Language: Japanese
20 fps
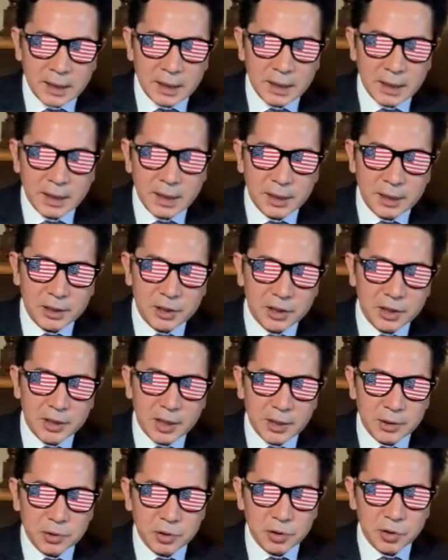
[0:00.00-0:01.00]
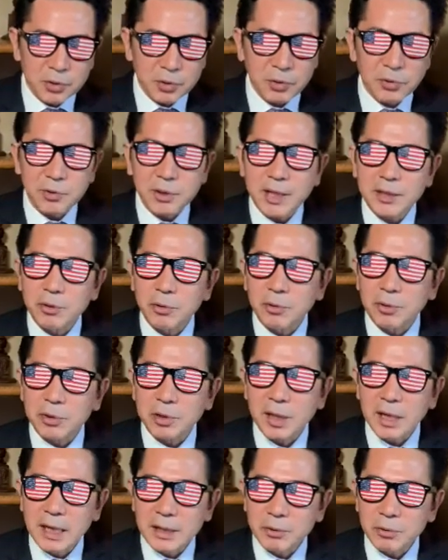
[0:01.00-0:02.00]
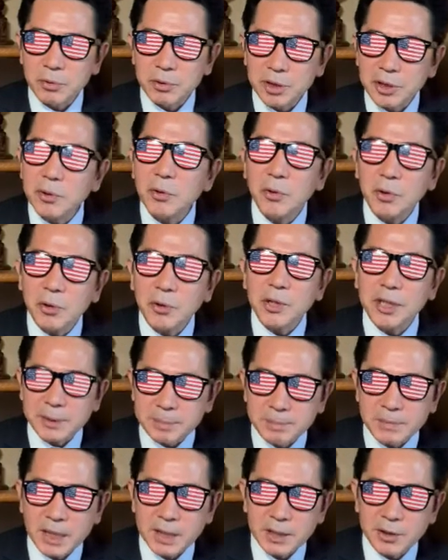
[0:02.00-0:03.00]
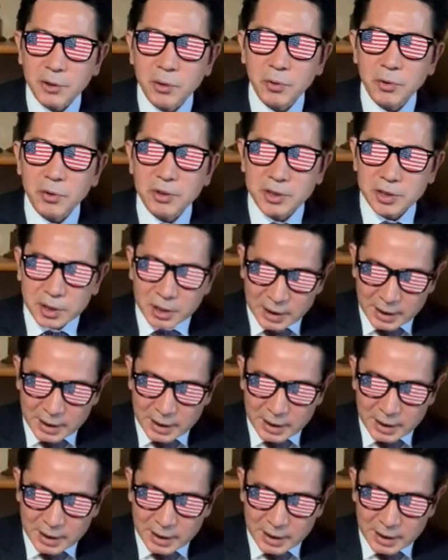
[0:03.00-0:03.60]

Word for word: えー、にせんじゅうろくねん の, あのリオ五輪、リオ、